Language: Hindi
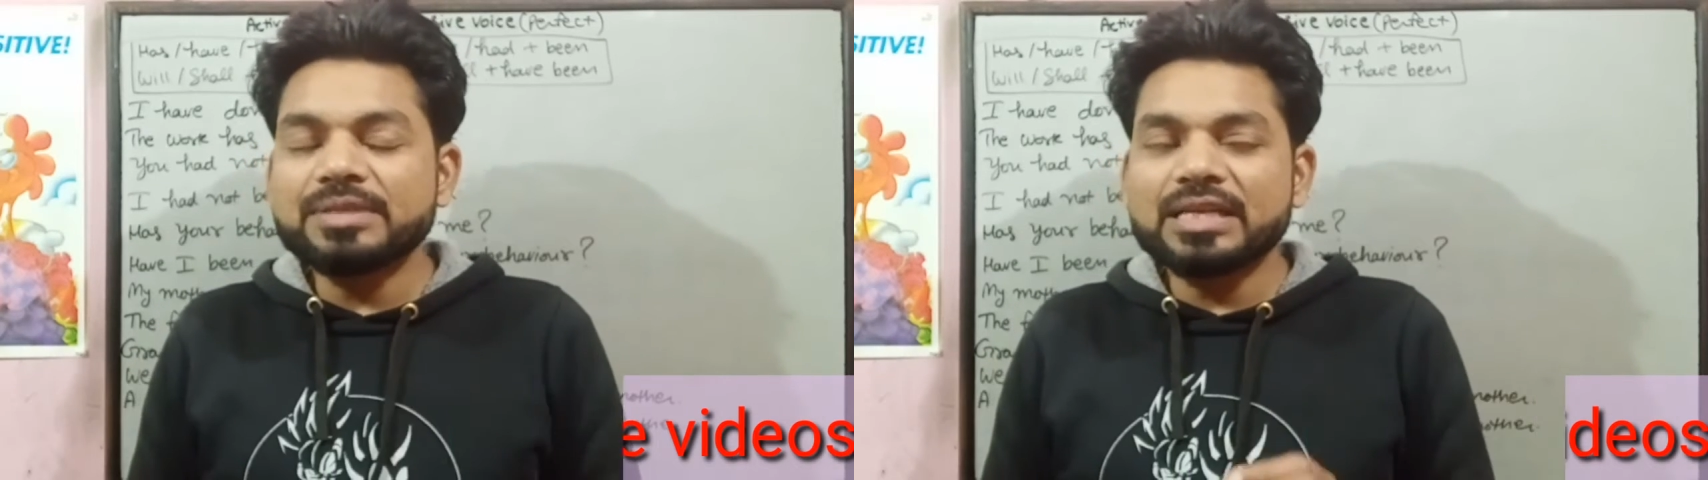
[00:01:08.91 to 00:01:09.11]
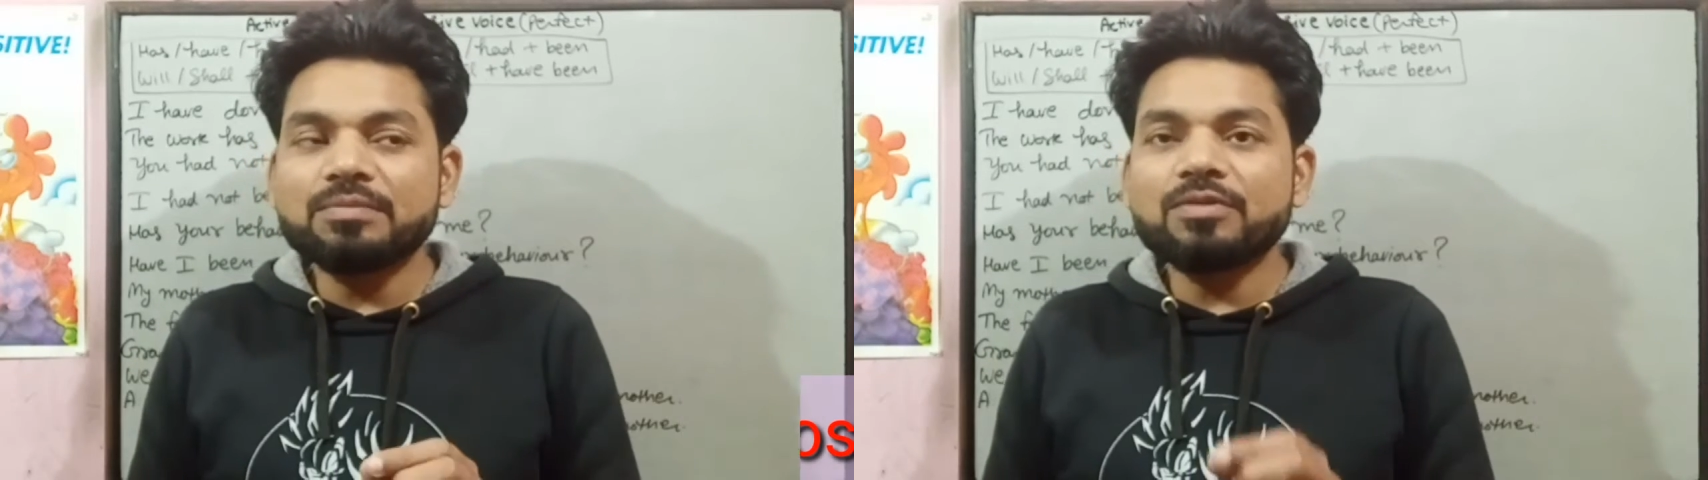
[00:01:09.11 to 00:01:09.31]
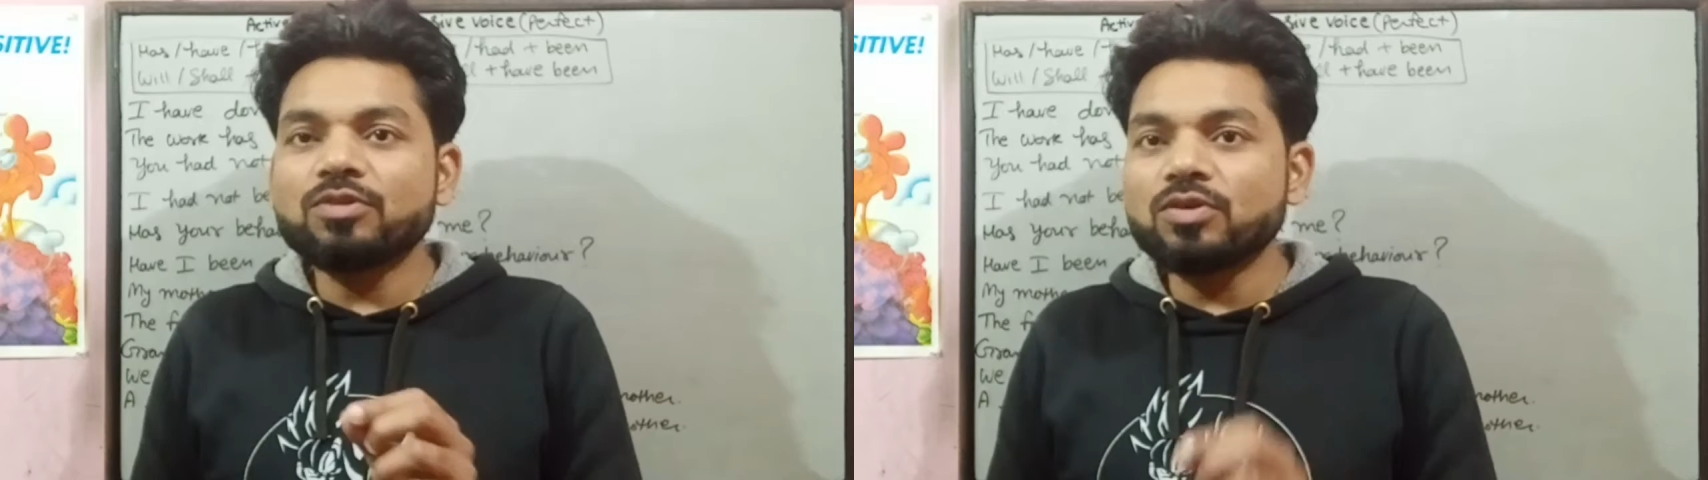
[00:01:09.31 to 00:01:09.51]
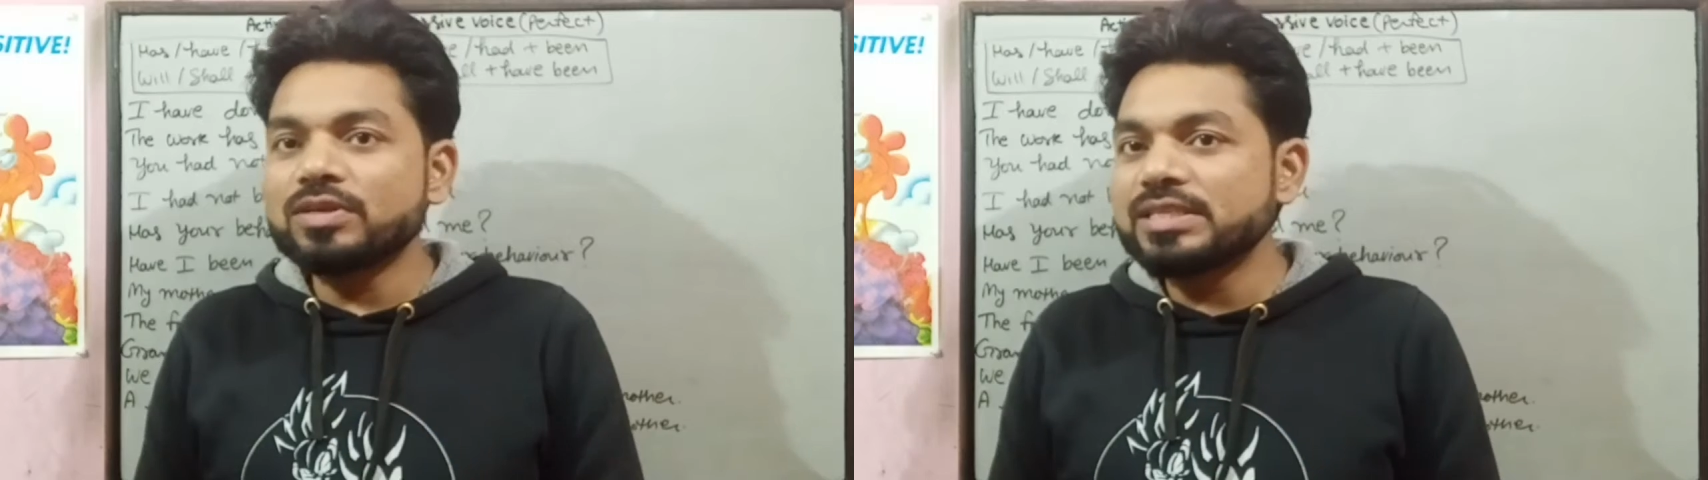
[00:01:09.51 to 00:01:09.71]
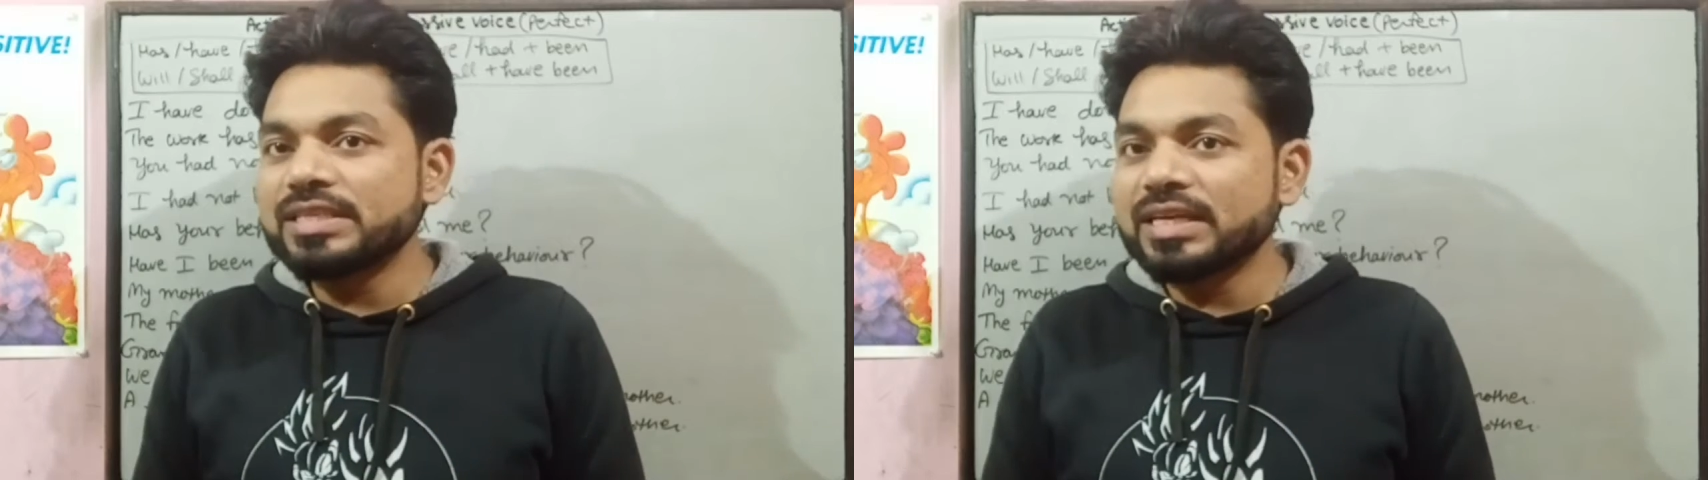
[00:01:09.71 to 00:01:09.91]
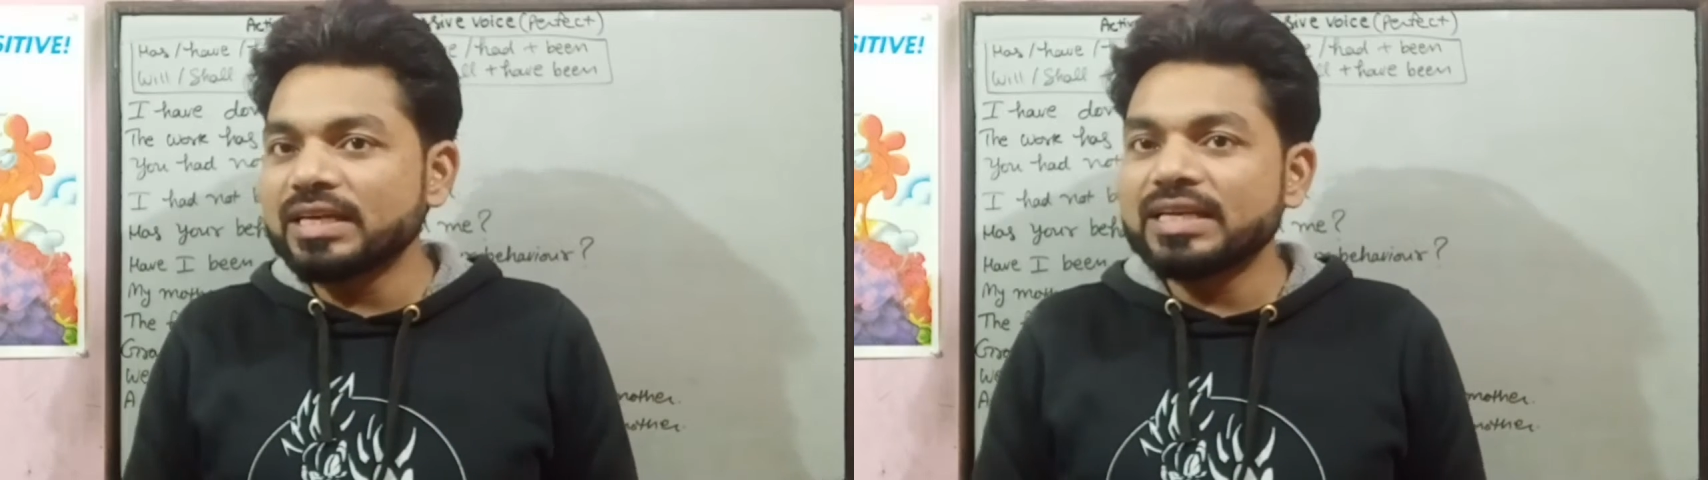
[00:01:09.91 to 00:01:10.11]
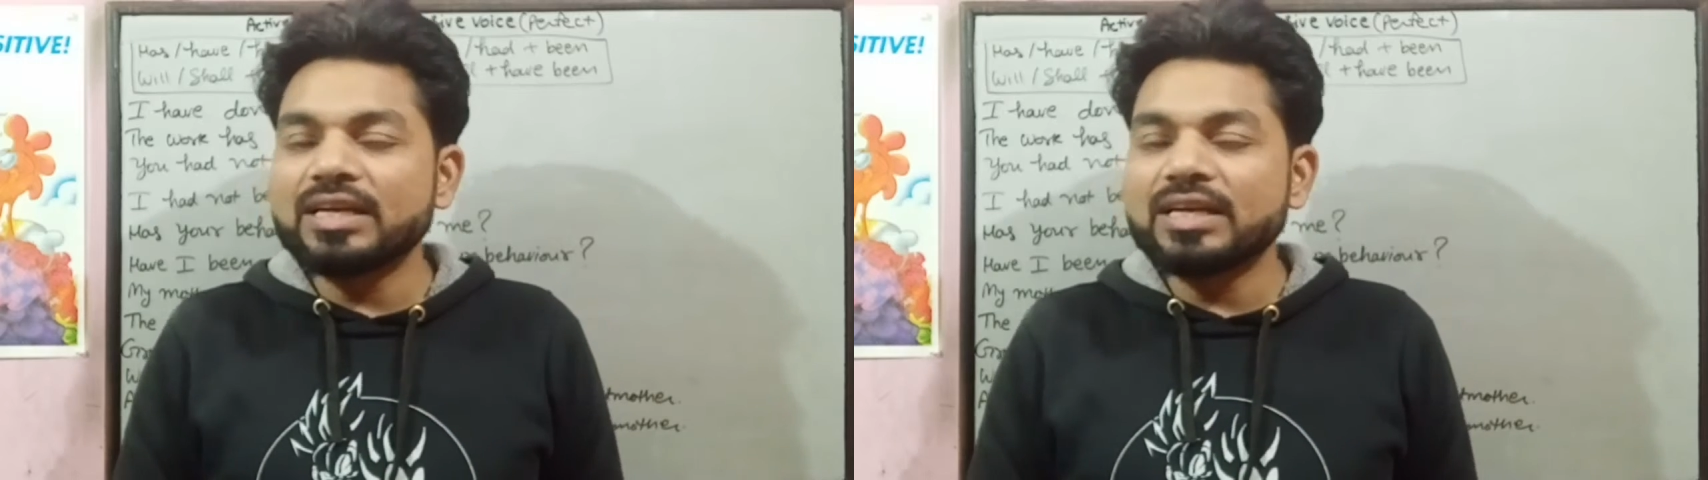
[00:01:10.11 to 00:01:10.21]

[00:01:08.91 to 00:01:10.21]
चैनल पर फॉलो कीजिएगा